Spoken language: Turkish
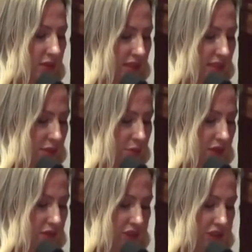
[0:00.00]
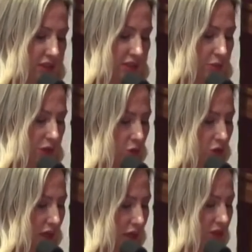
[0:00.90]
istismar ve şiddete
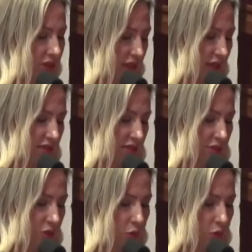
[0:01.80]
maruz kalma tehlikesinde